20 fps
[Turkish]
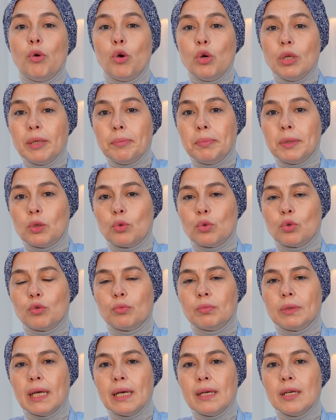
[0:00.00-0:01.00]
Böyle bir
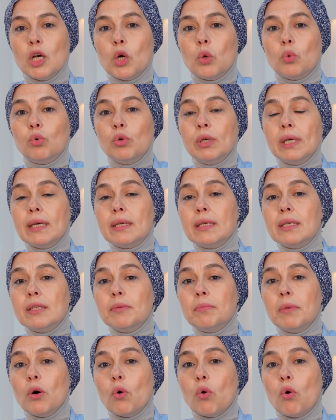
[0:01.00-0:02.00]
durumda
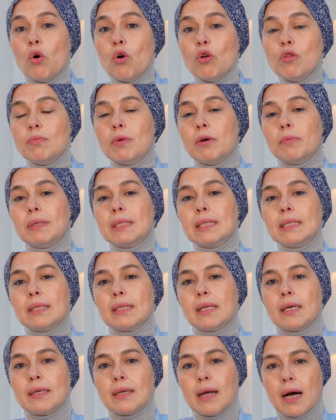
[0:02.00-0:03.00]
uyarılma
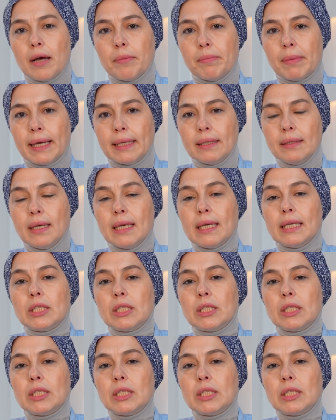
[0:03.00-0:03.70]
olmamasına rağmen